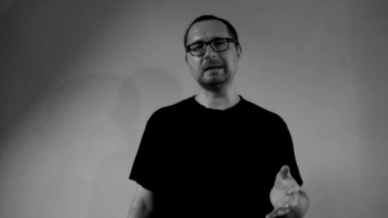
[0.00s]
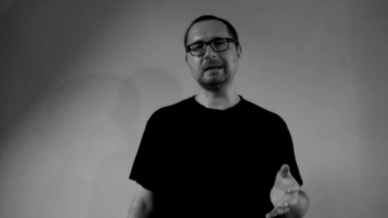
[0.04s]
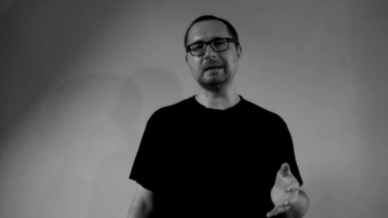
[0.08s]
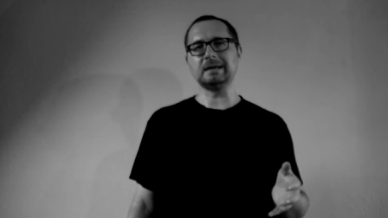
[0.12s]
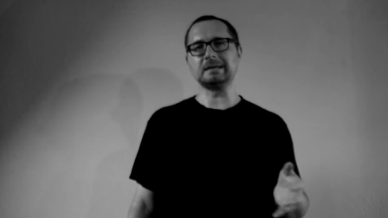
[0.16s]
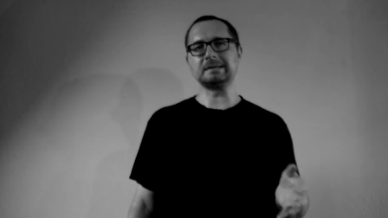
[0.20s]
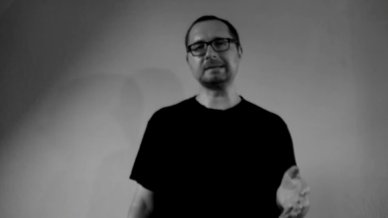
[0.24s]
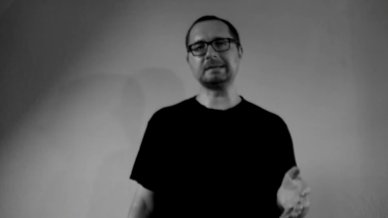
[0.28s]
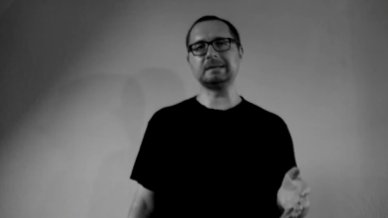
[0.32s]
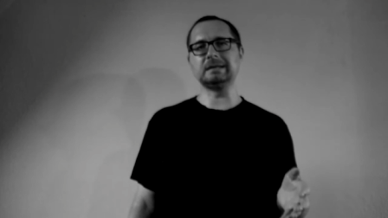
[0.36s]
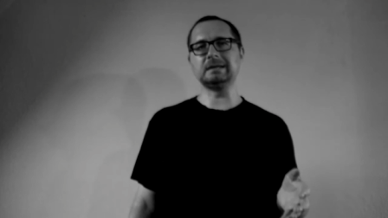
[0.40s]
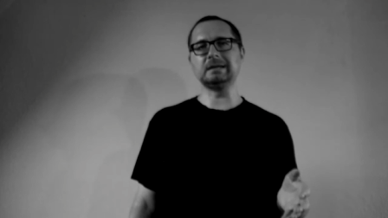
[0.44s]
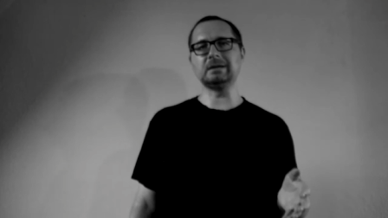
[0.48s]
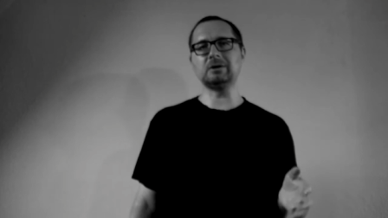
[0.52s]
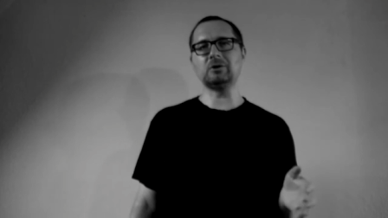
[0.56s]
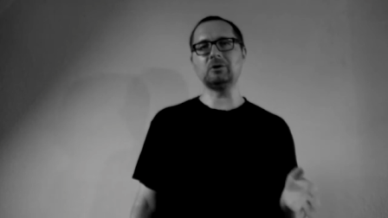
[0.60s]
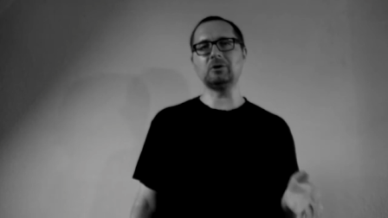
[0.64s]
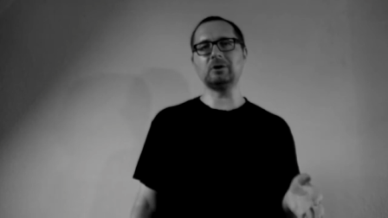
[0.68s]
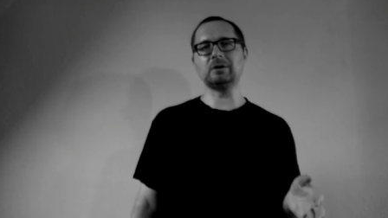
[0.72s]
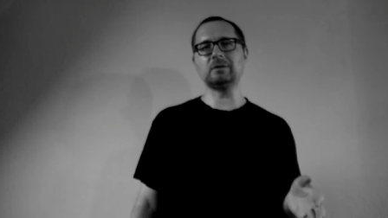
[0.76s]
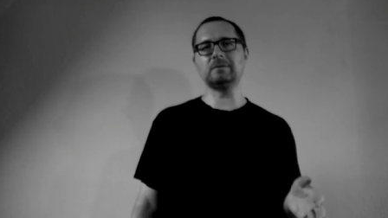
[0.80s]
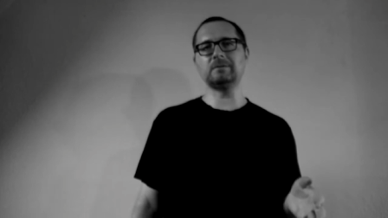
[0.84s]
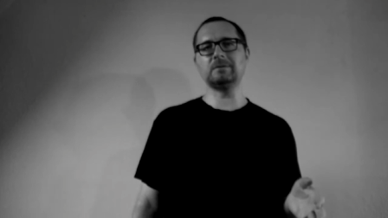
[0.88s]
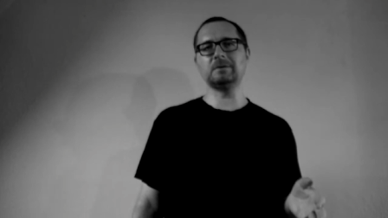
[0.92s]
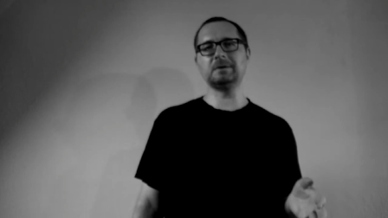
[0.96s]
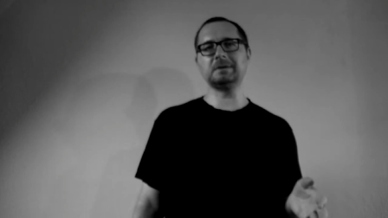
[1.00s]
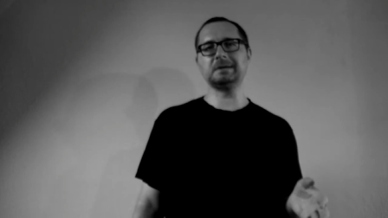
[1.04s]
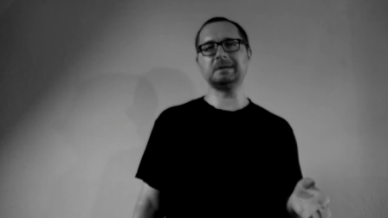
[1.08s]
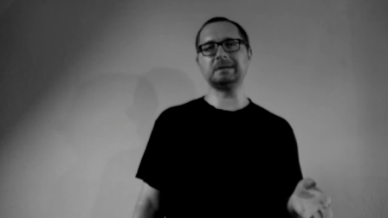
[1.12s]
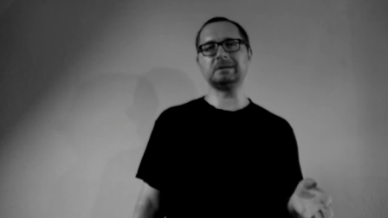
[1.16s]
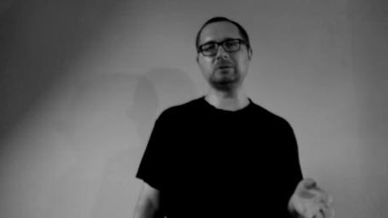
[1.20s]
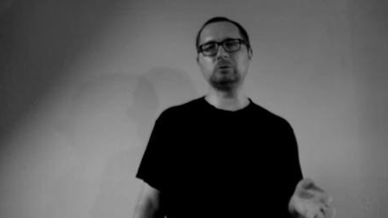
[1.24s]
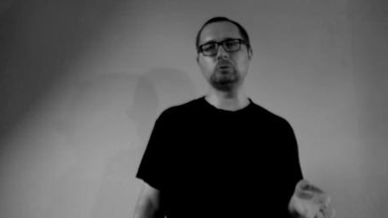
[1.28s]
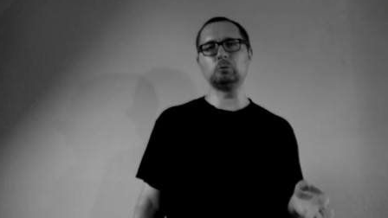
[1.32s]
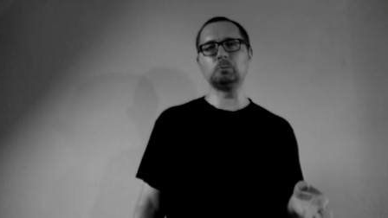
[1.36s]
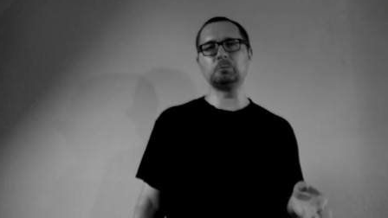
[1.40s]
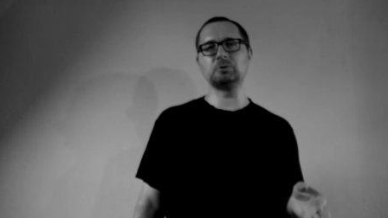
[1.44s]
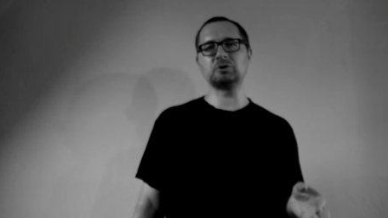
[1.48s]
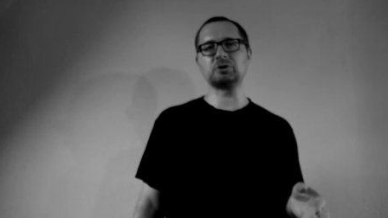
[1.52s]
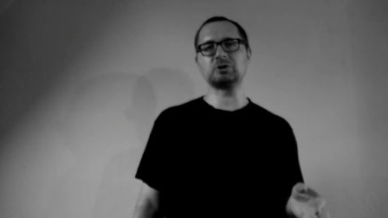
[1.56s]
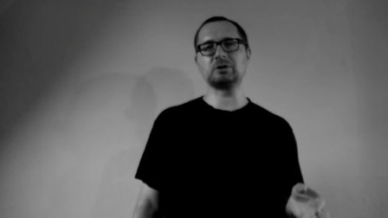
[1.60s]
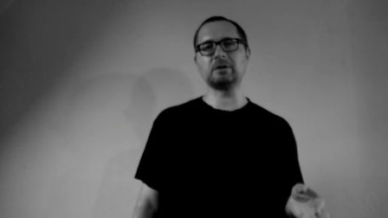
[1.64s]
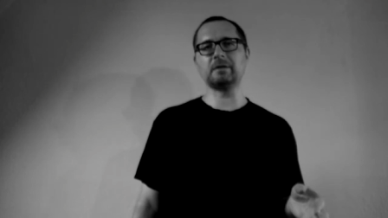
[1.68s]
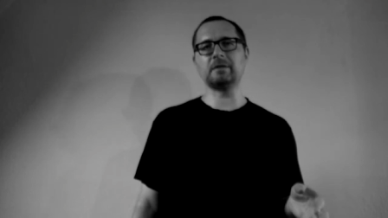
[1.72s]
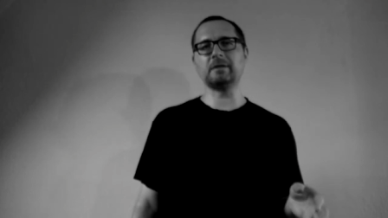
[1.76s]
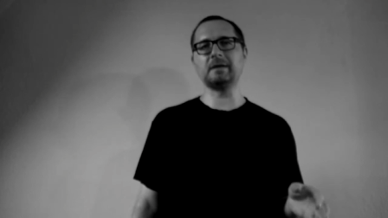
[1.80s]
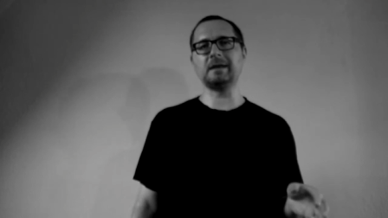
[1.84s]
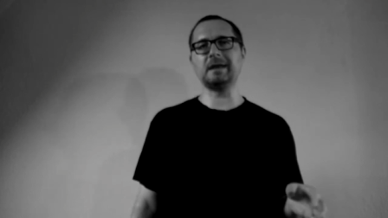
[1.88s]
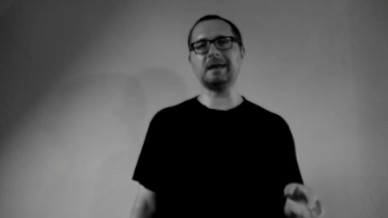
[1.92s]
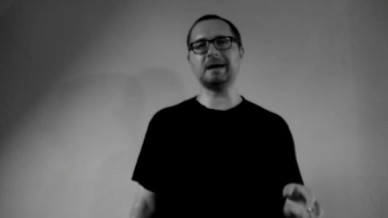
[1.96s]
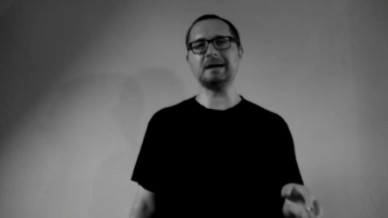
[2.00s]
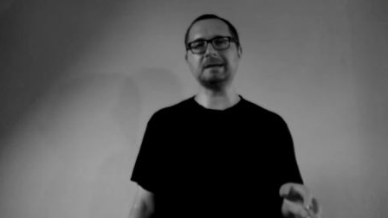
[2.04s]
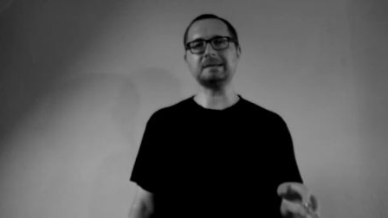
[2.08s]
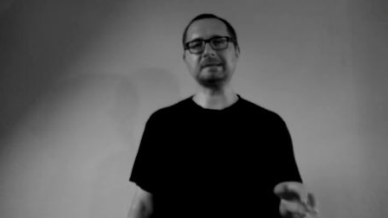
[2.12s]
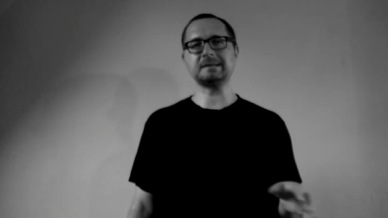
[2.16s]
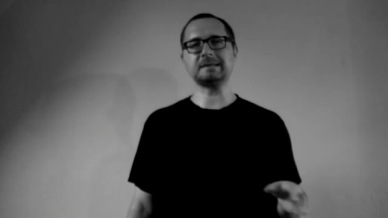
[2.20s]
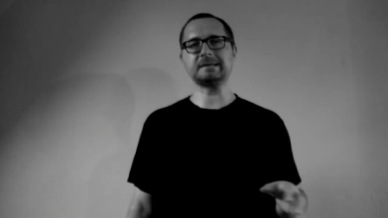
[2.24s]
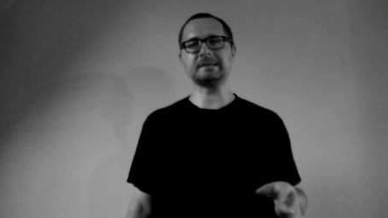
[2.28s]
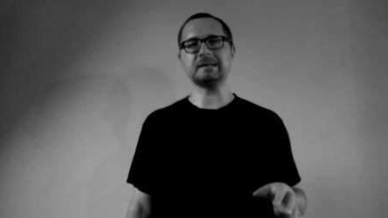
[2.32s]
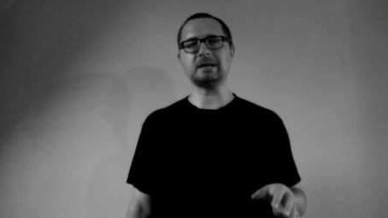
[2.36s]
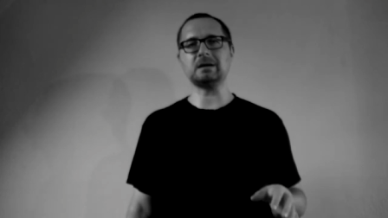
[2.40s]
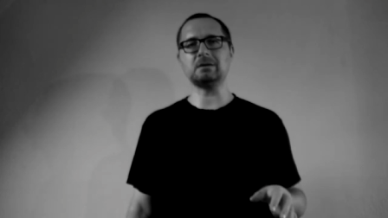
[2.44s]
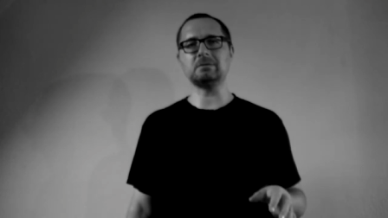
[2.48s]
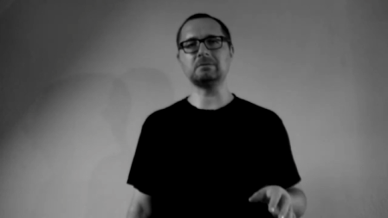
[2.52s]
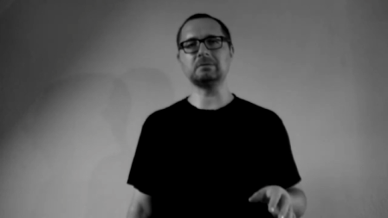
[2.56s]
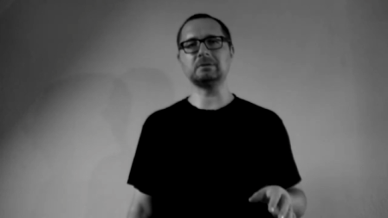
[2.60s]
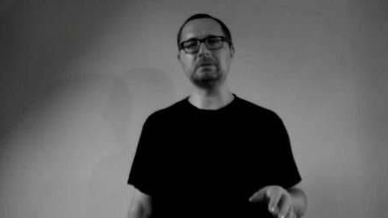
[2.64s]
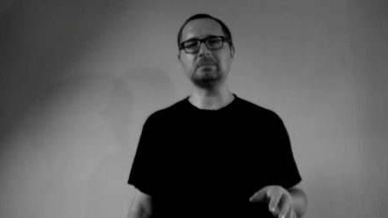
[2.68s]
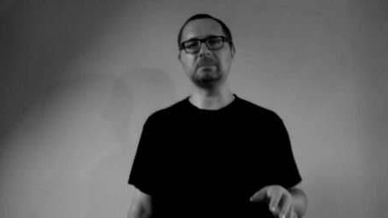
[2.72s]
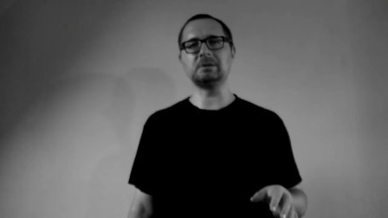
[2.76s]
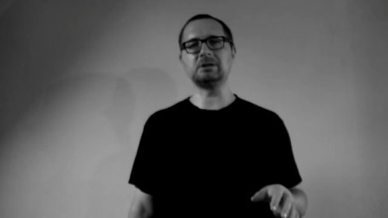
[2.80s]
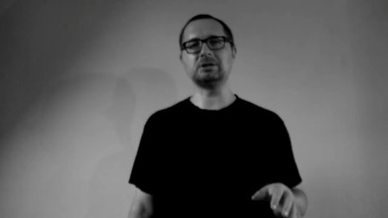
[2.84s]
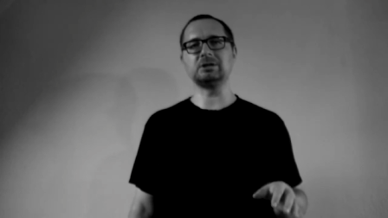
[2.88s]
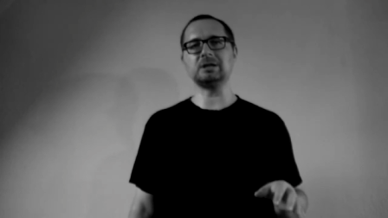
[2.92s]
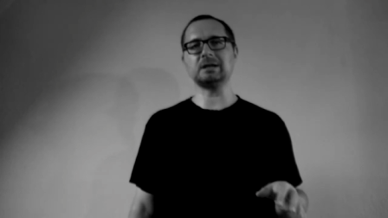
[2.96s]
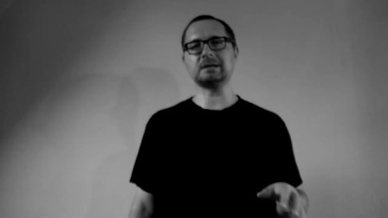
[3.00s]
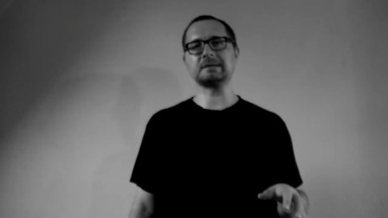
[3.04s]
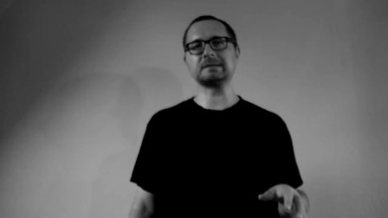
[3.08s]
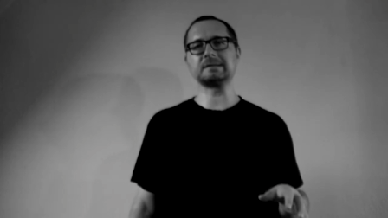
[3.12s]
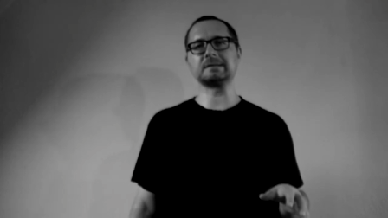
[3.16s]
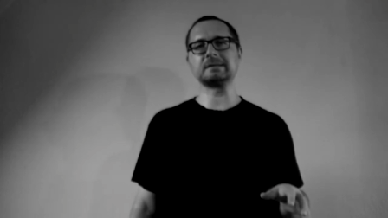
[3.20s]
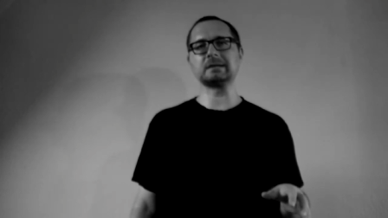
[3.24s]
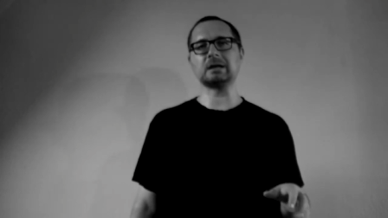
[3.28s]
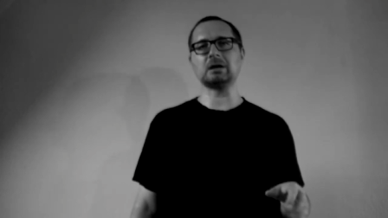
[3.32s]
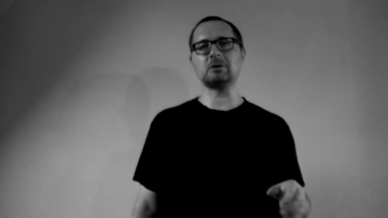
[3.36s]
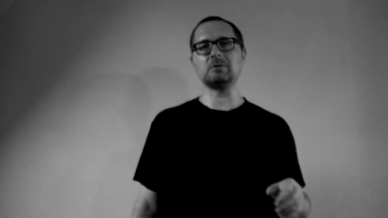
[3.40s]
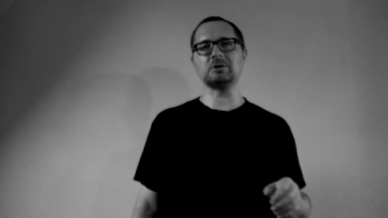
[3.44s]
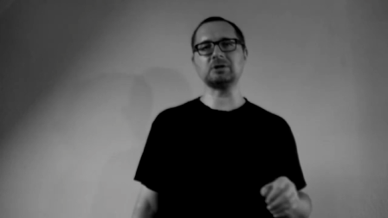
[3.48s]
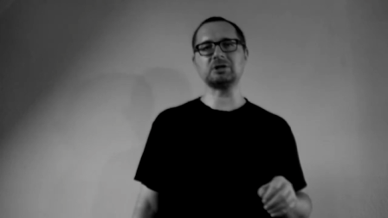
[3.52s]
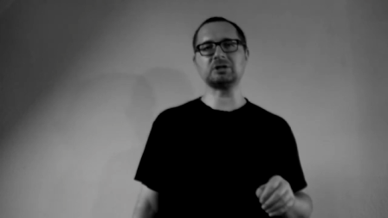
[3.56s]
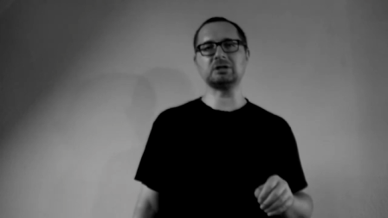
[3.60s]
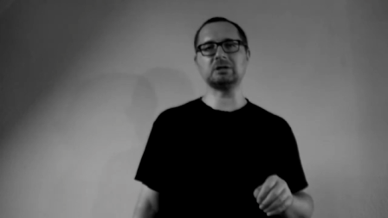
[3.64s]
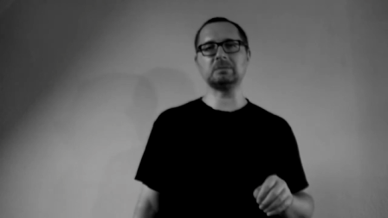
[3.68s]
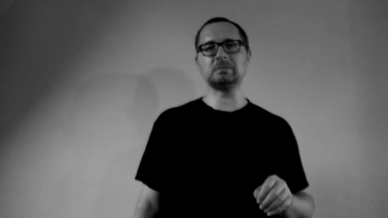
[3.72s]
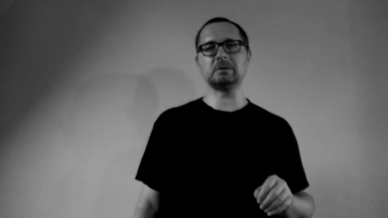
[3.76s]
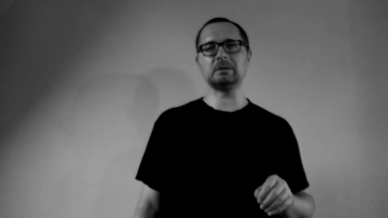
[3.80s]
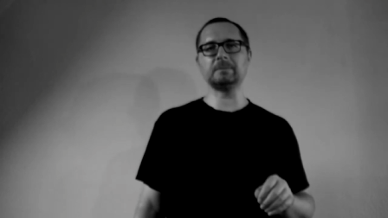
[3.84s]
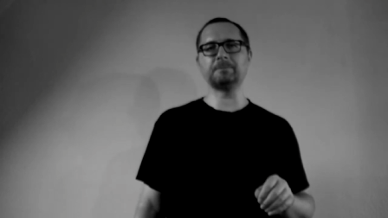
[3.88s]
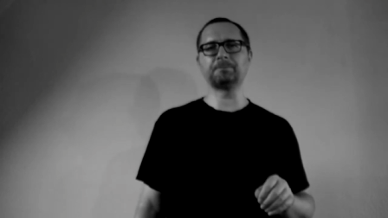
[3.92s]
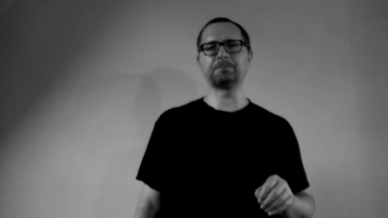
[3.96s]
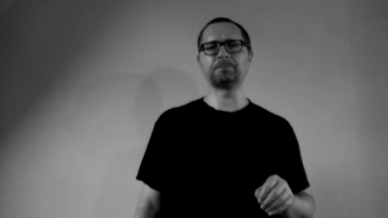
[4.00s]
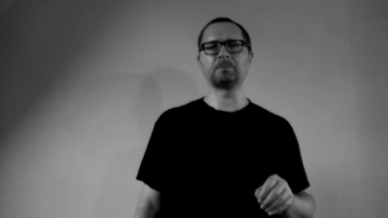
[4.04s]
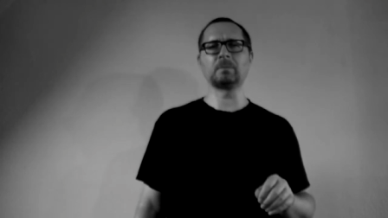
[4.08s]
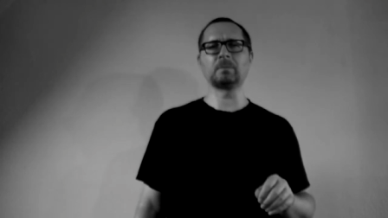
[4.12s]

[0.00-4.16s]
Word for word: Erst hier hören wir den typischen The Nice Sound mit Jacksons rauer Stimme.